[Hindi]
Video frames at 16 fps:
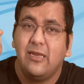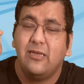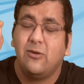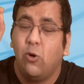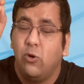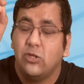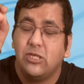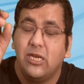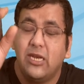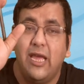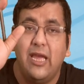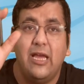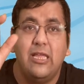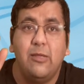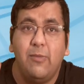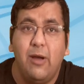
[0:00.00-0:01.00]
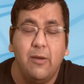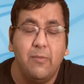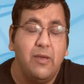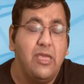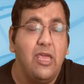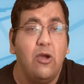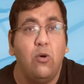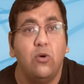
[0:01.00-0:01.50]
सर क्वेश्चन आएगा दिमाग
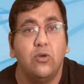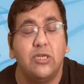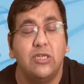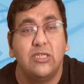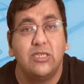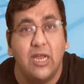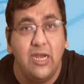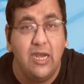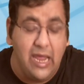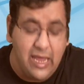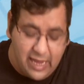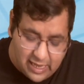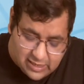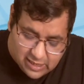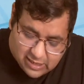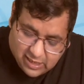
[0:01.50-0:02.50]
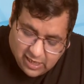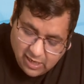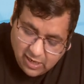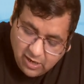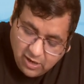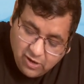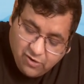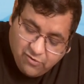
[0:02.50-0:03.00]
में ये क्वेश्चन करने कैसे हैं सर
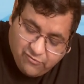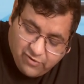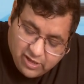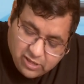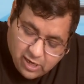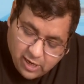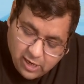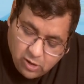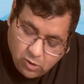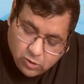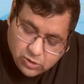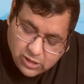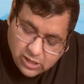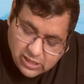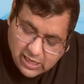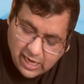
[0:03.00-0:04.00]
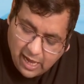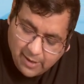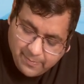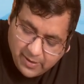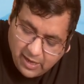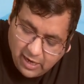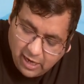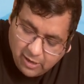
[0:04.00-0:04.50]
वन थर्टी क्वेश्चन यहाँ
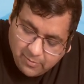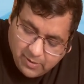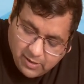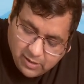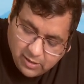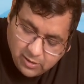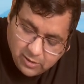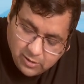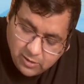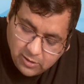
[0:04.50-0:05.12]
पे हैं लगभग